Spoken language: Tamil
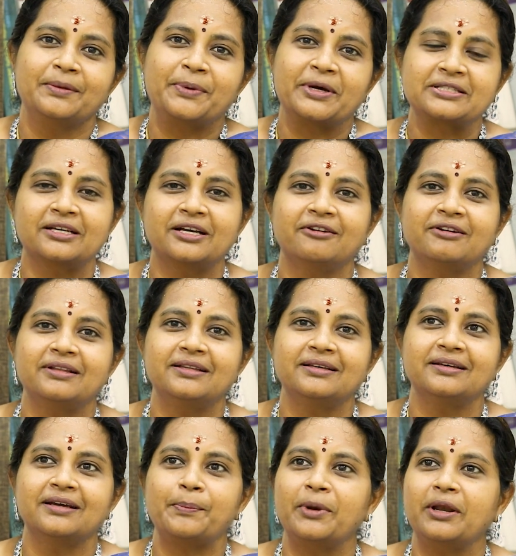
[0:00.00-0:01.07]
பசங்க வந்து
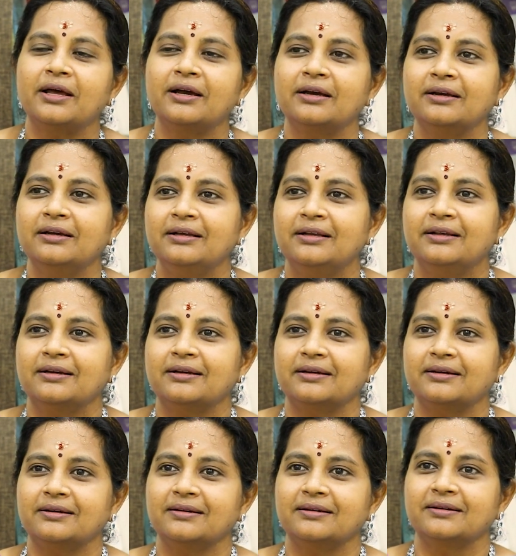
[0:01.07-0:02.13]
அப்போல்லாம்
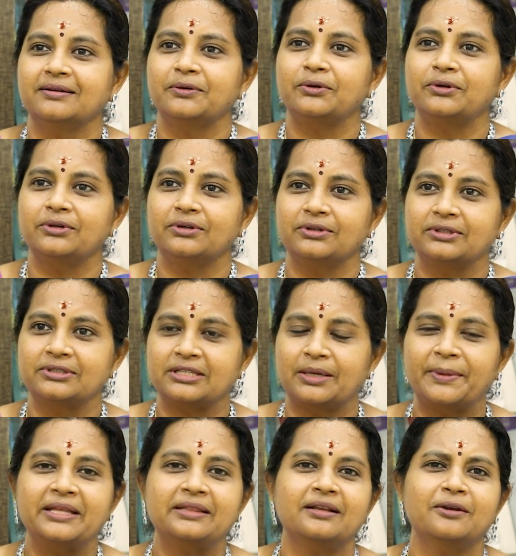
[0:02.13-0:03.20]
ஒரு
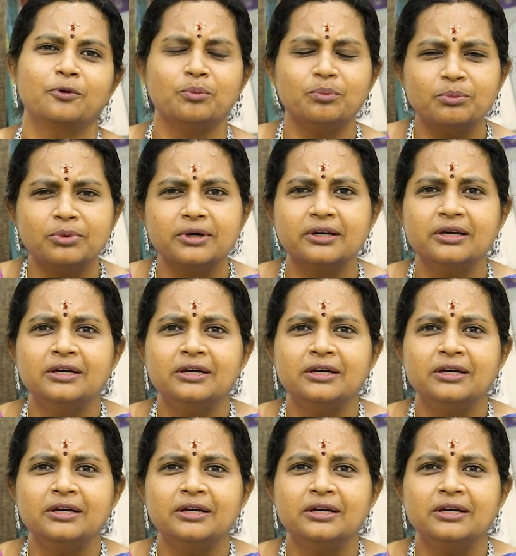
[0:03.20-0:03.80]
சமயத்தில் ரொம்ப